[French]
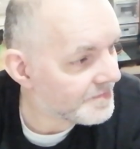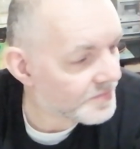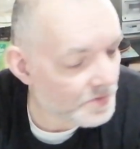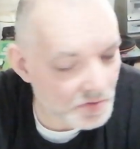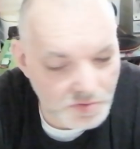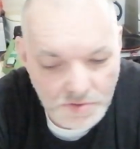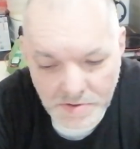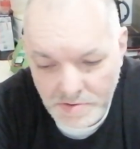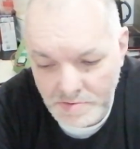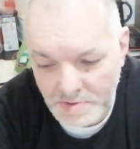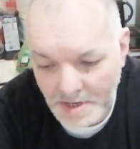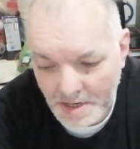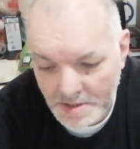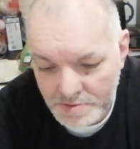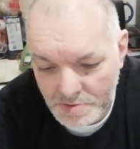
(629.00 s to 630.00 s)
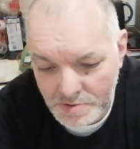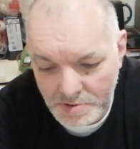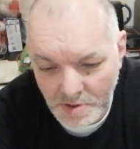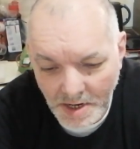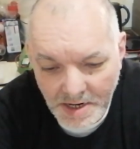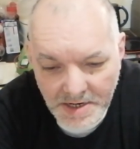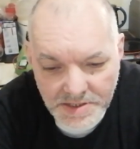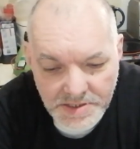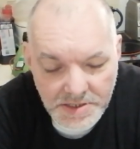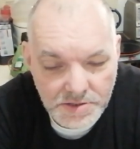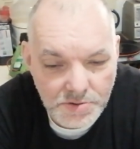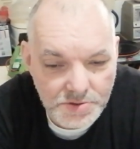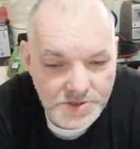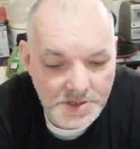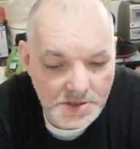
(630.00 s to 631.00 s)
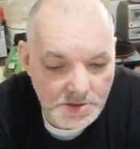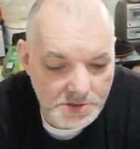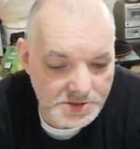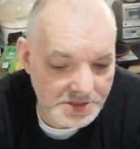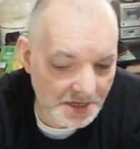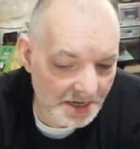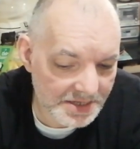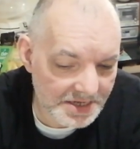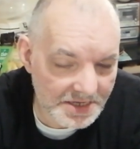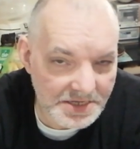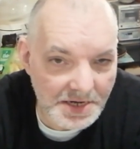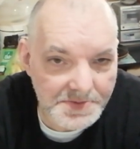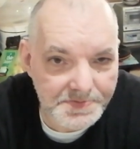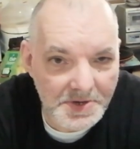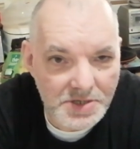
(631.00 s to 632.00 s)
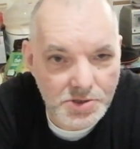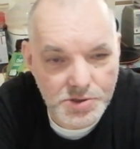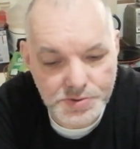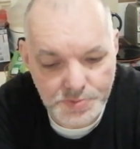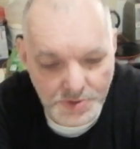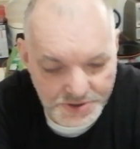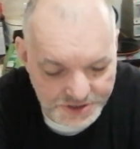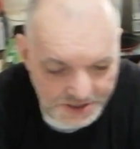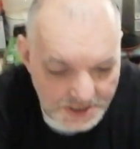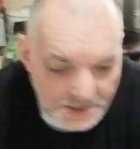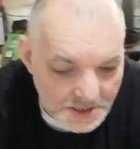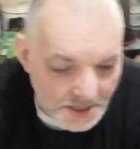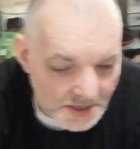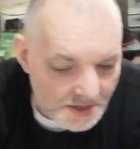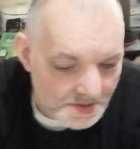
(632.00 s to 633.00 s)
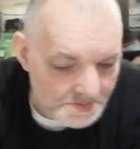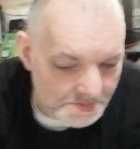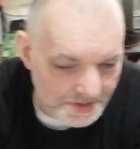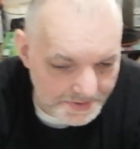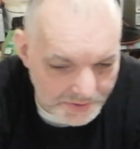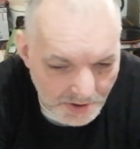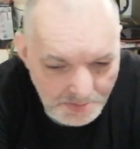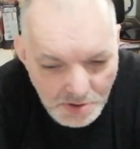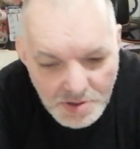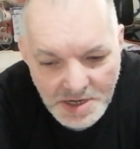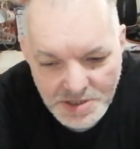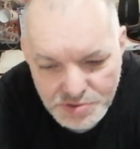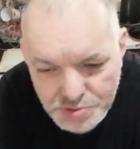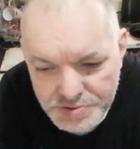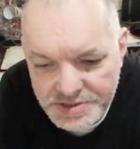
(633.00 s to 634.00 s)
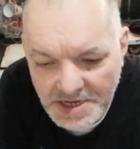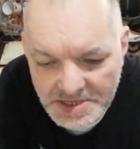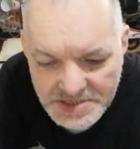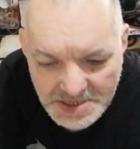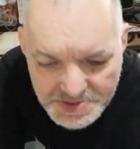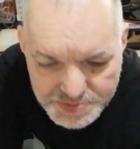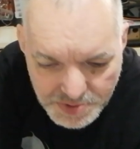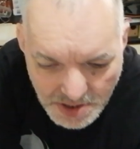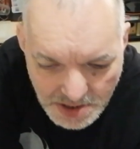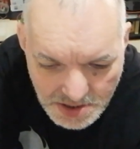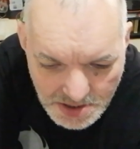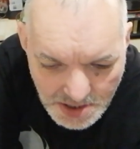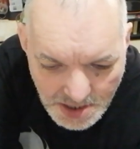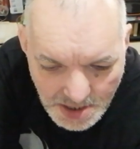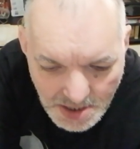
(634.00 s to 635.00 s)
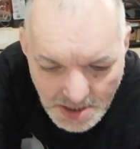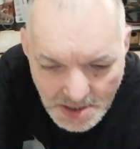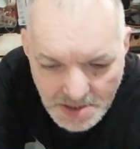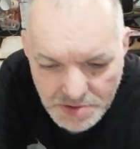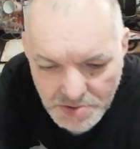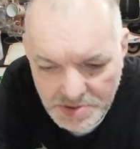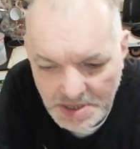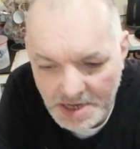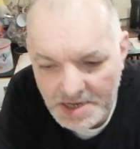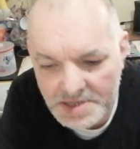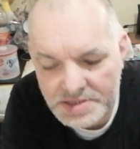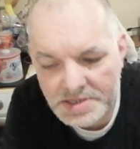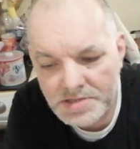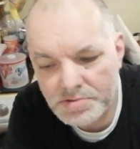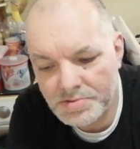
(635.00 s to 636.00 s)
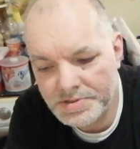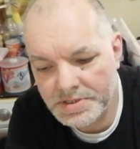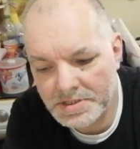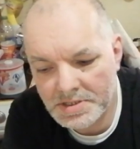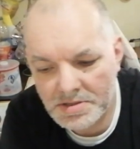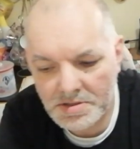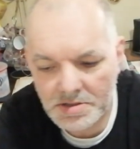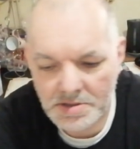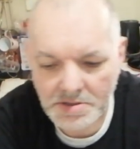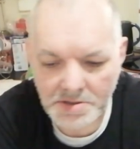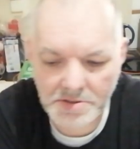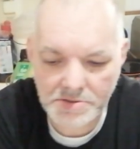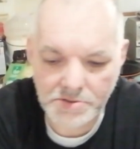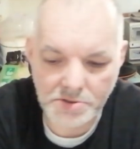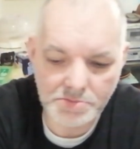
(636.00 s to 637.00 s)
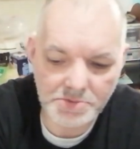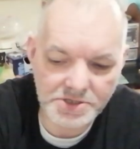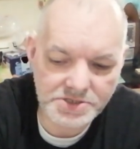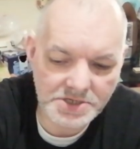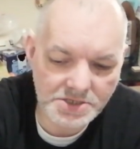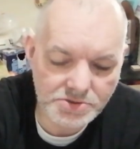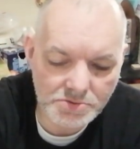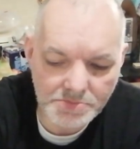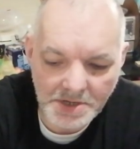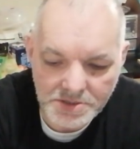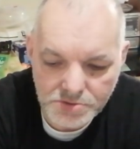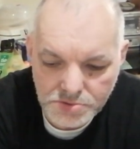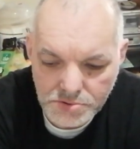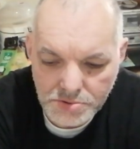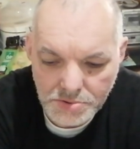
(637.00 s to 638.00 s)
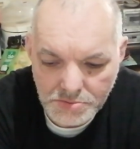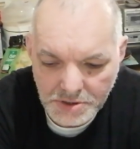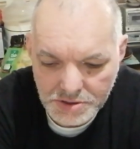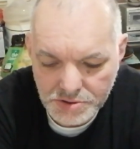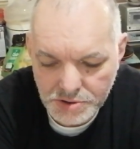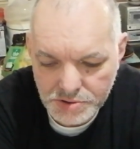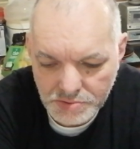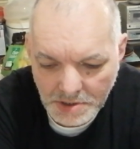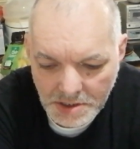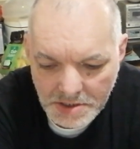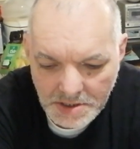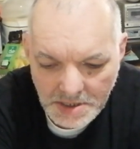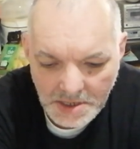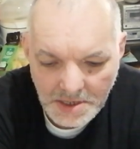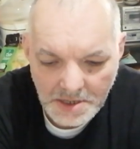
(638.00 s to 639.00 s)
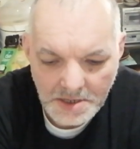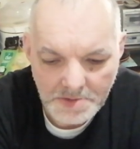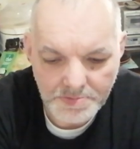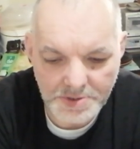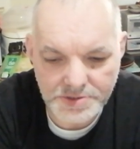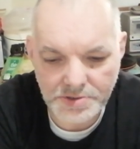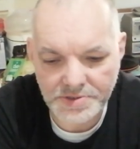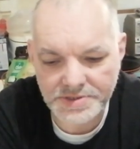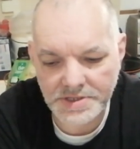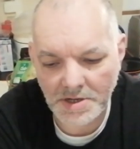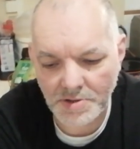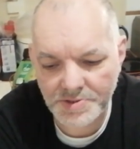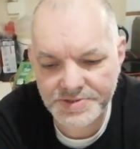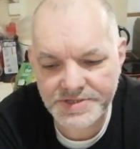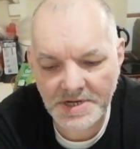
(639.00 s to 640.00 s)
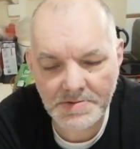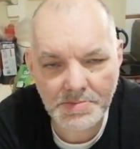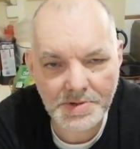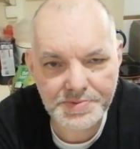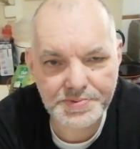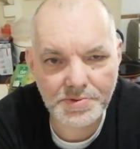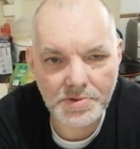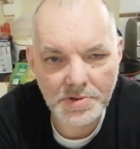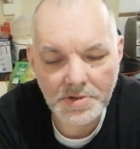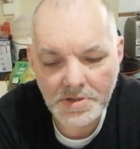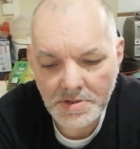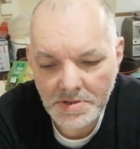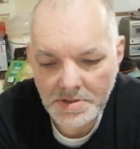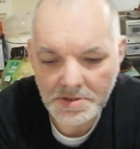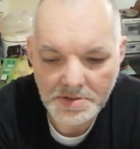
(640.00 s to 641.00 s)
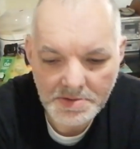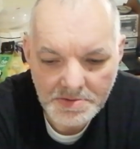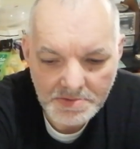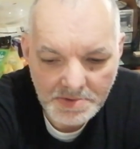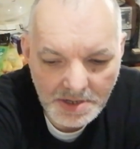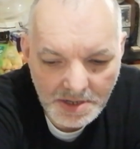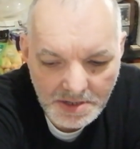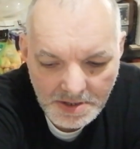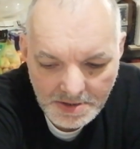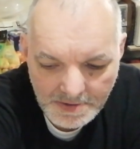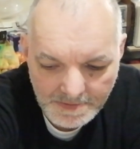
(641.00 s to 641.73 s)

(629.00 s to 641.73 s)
Donc euh, voilà, donc euh, arrêtez de dire euh, c'est la dernière fois que je vous le dis, mais vraiment la toute dernière fois. Donc arrêtez de dire que mes chats sont battus ou quoi que ce soit, parce que c'est entièrement faux. Voilà.